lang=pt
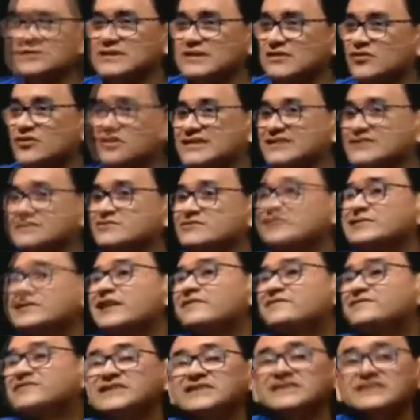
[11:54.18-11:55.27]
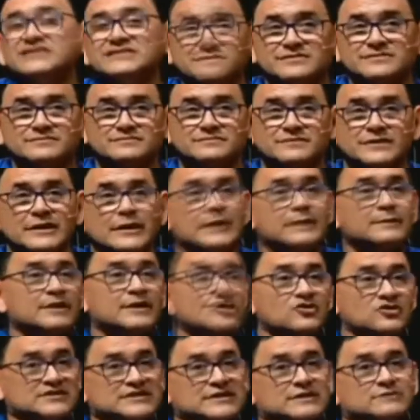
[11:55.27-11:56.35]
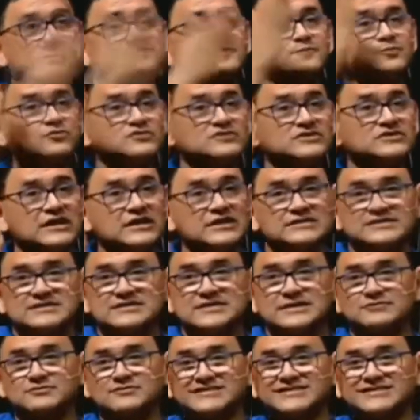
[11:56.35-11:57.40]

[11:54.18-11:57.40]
agora ele nos avisa. Para nós sermos prudentes, sermos